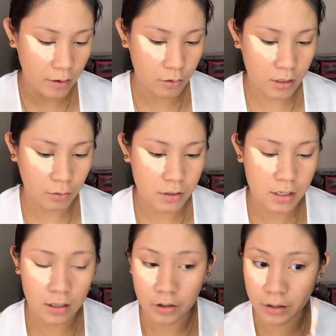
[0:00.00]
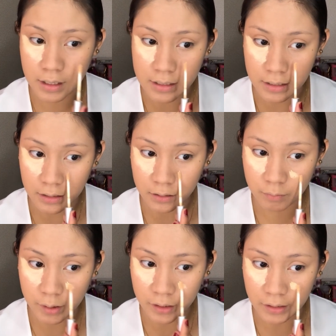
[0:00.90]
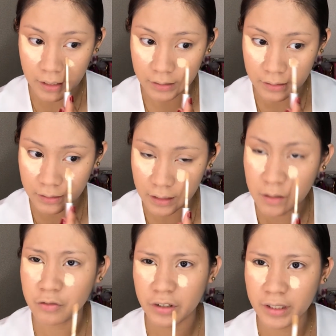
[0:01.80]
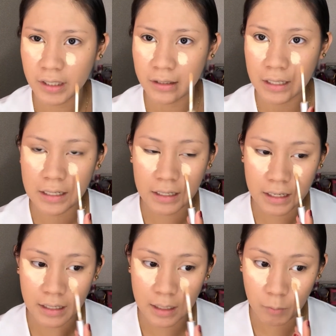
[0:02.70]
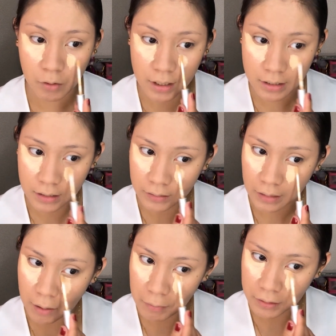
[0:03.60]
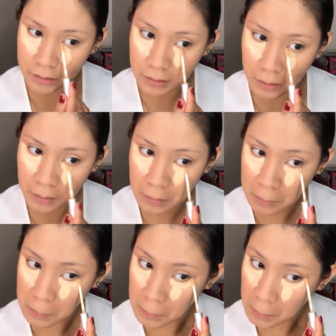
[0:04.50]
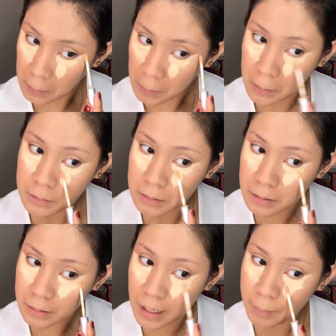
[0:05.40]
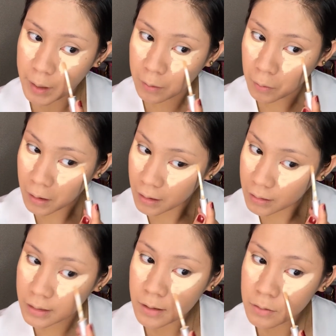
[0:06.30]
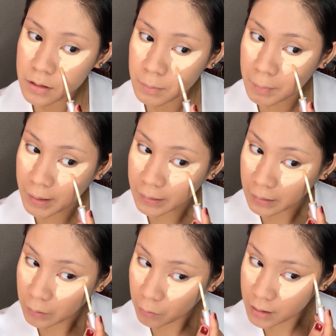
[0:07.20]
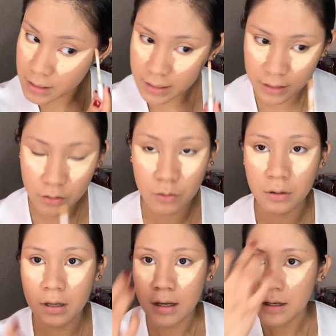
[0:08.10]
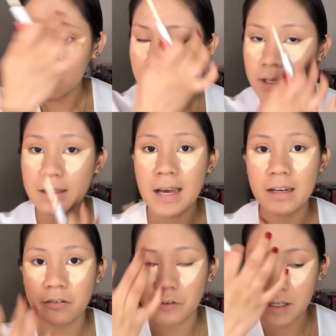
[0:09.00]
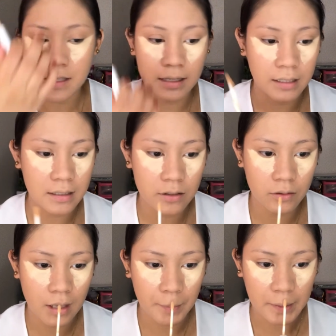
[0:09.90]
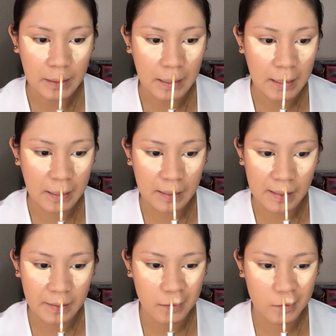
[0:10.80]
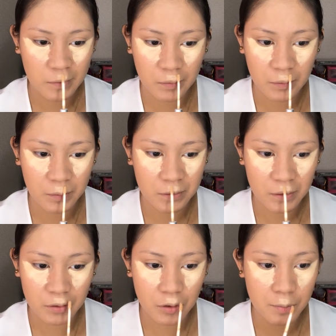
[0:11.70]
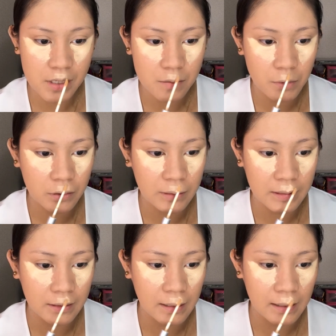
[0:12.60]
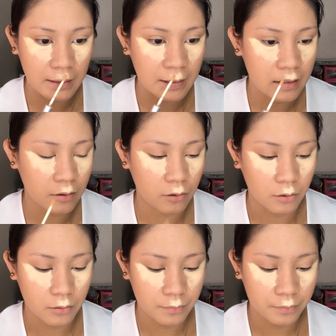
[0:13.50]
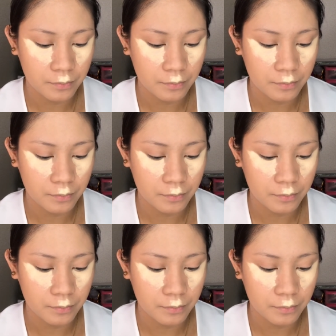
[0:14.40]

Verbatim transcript: ko sa concealer, ganyan, inverted, inverted triangle, alam ko ganyan ang tawag niyan eh. Dinadamay ko hanggang dito sa baba ng ilong kasi yan yung, yung gitna ng face natin, yan yung dapat naka-highlight. So, sa Cupid's bow din, naglalagay ako.